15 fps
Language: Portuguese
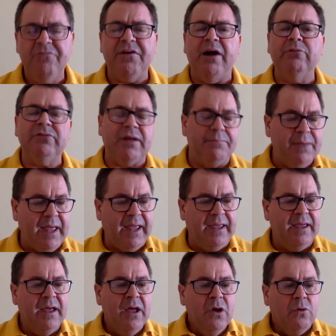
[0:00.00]
Falo
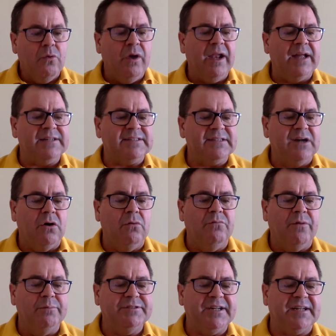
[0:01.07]
também com relação,
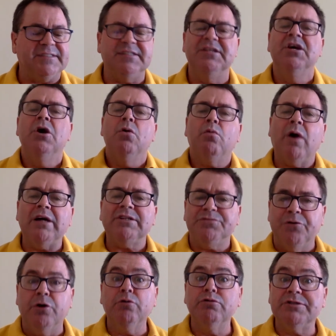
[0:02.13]
vamos dizer assim, quais
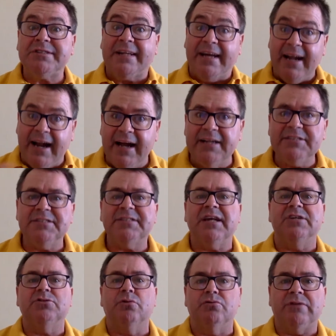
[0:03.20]
foram os grandes
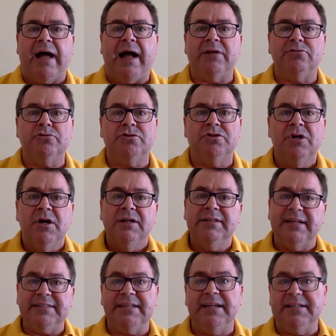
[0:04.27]
resultados
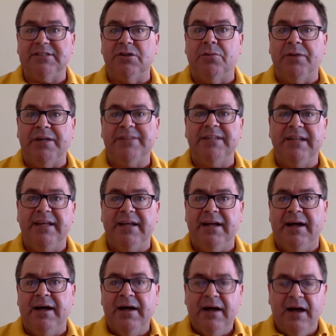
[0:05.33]
da seleção
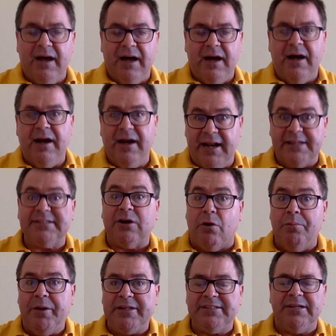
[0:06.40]
brasileira uh, nessa
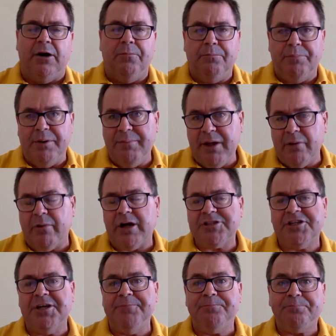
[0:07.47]
competição. Primeiro,
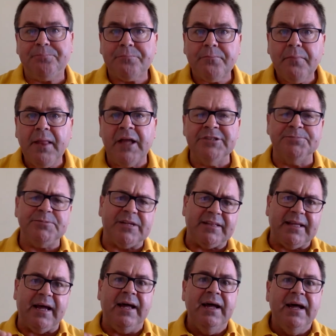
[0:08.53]
acho que a gente precisa
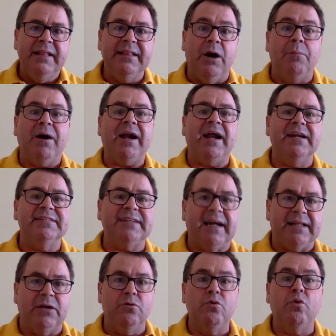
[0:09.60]
até dar uma
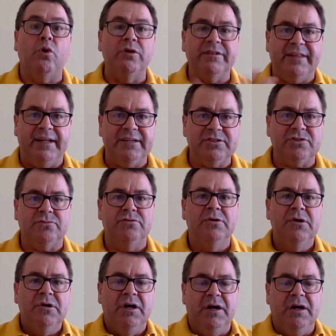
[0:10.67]
analisada no contexto.